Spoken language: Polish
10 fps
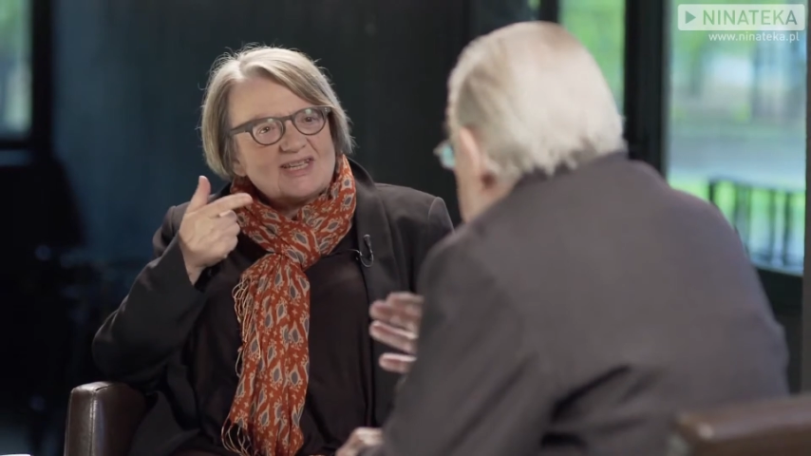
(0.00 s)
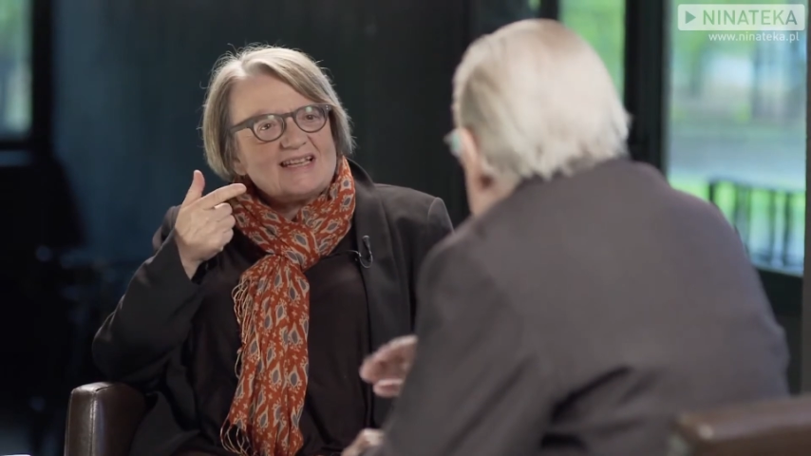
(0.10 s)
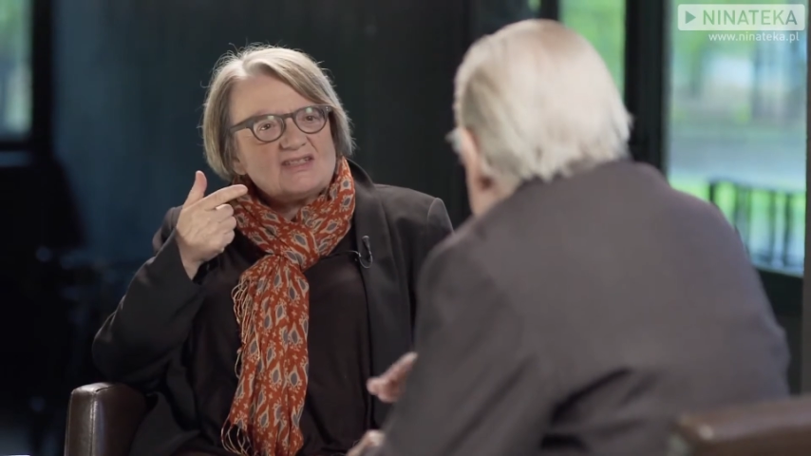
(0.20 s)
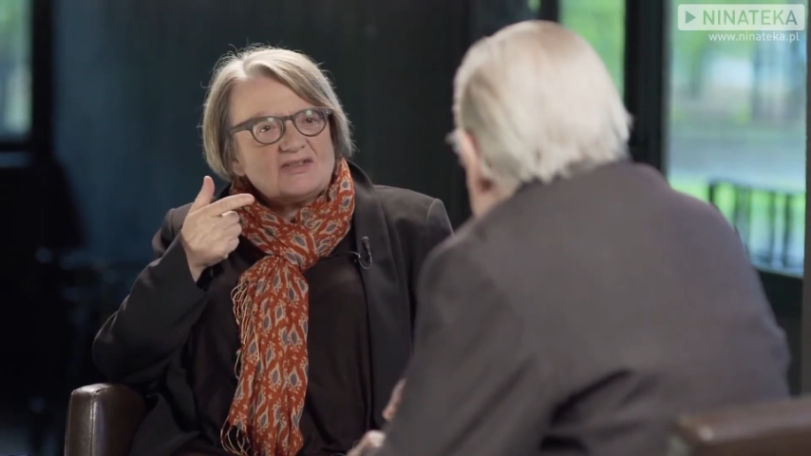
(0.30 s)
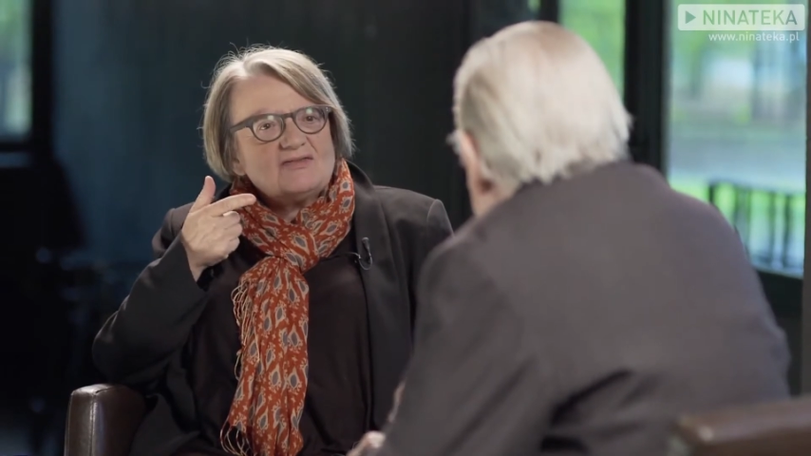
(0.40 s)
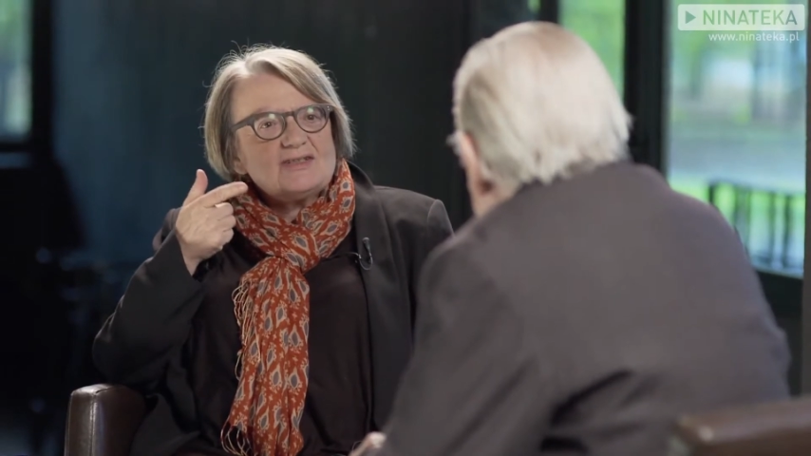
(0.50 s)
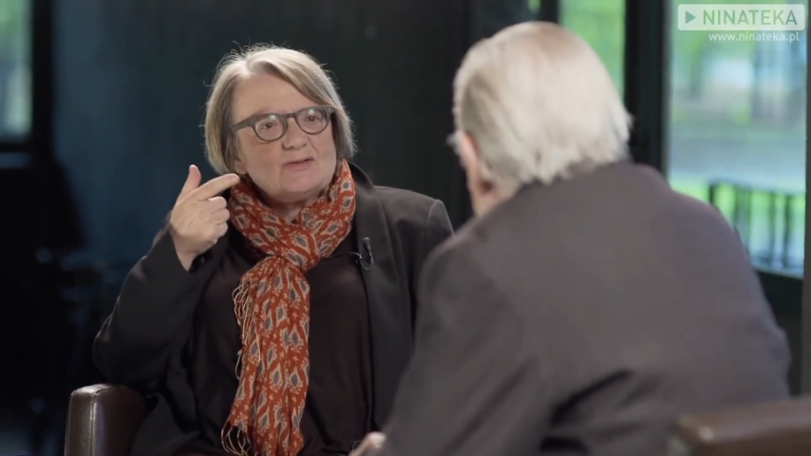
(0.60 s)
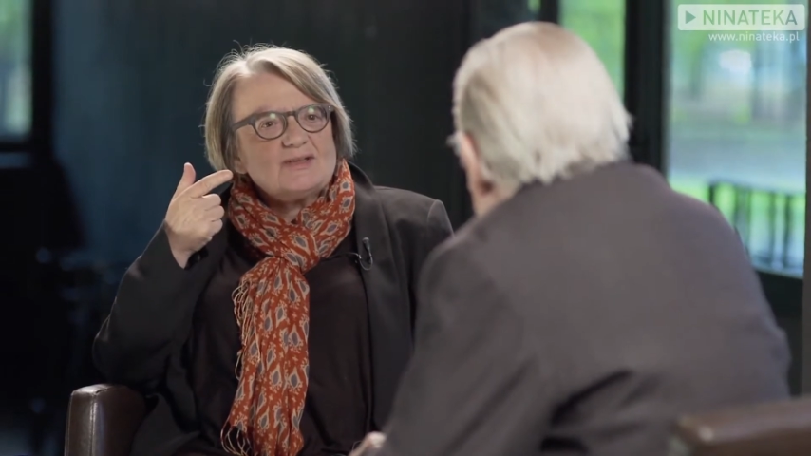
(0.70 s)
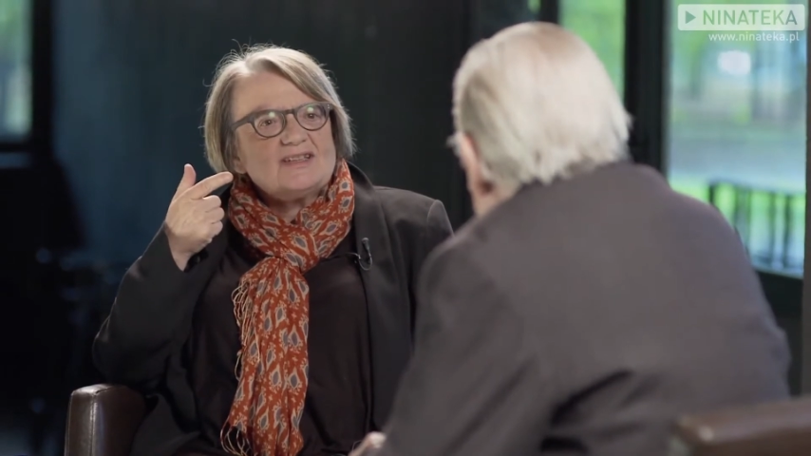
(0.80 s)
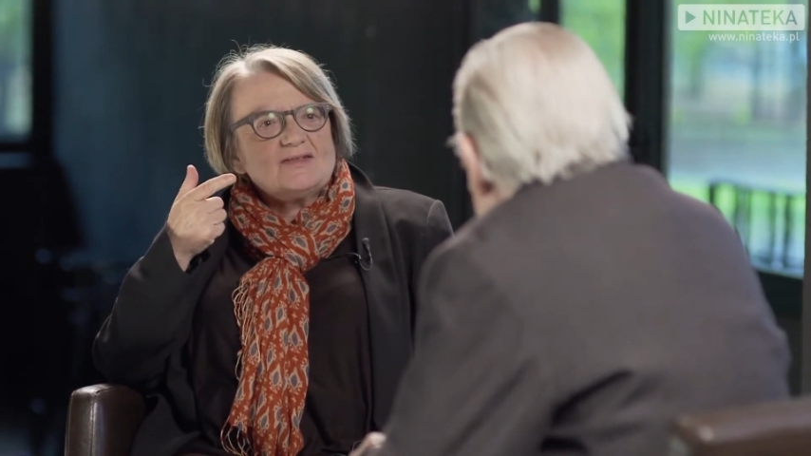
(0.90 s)
Andrzej
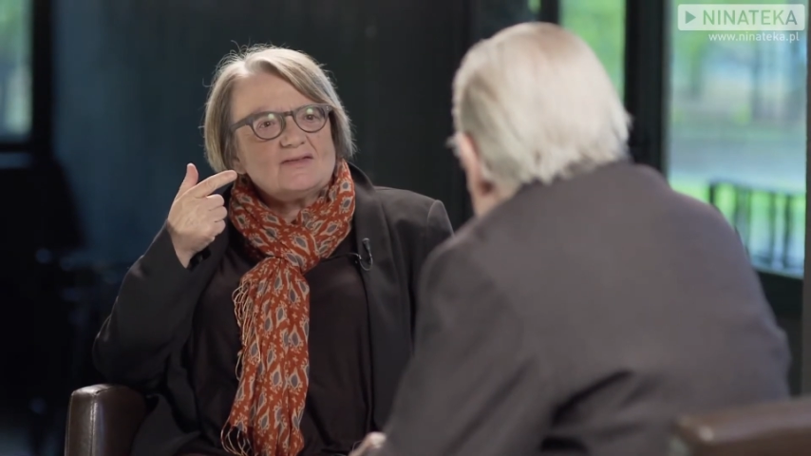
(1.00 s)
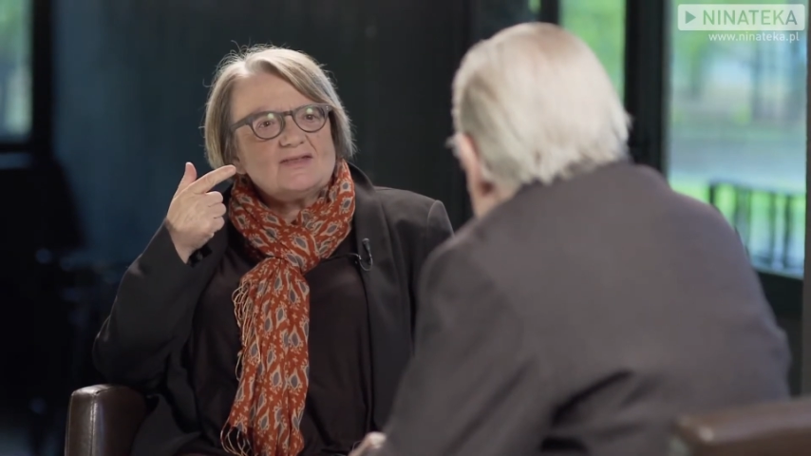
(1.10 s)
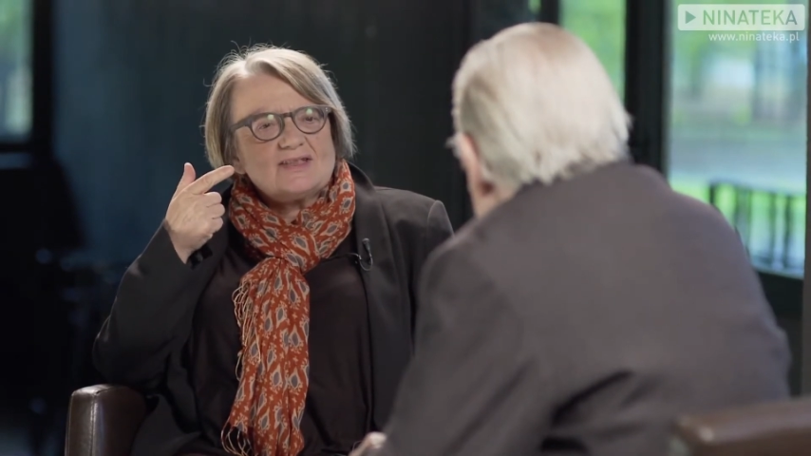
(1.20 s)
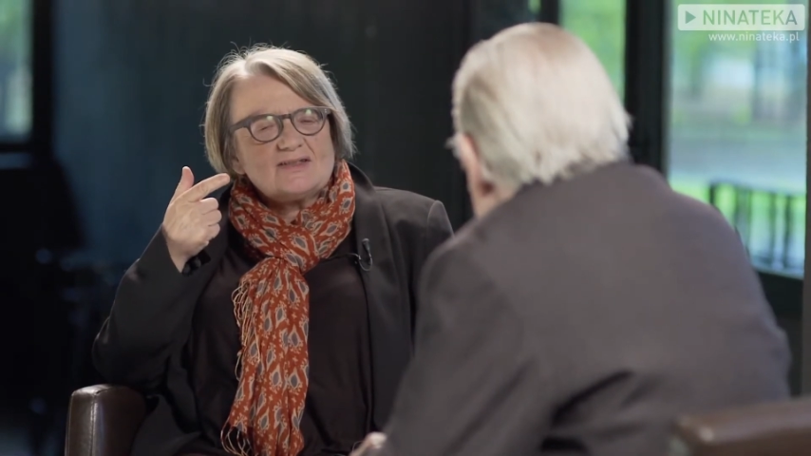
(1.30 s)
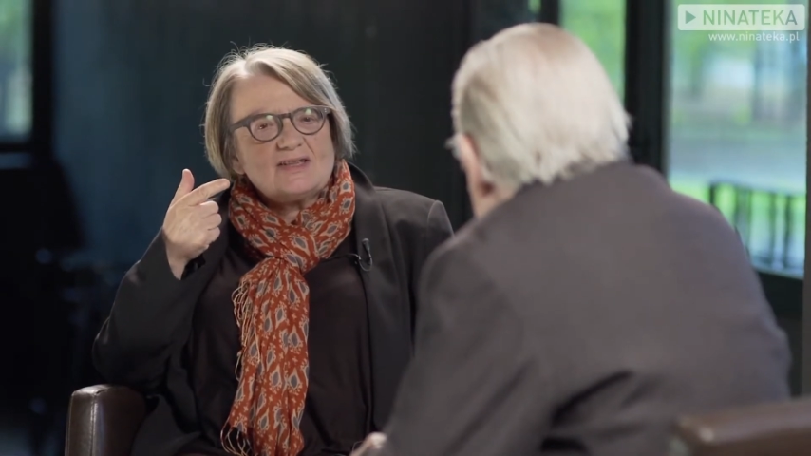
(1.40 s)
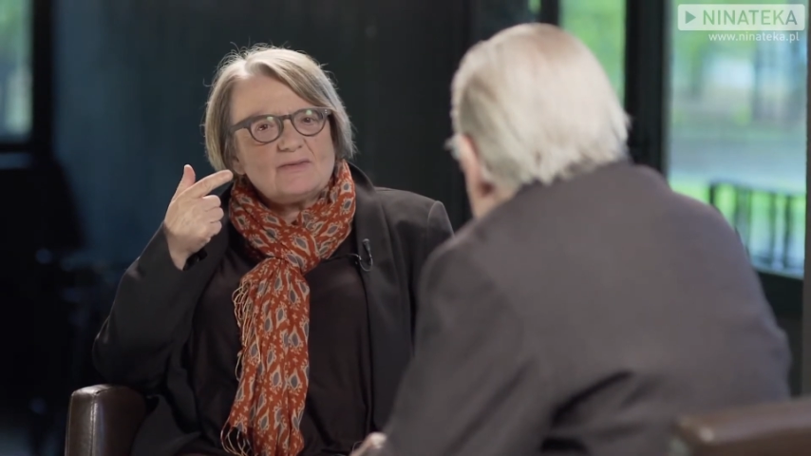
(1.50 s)
wiedział, że, to, że,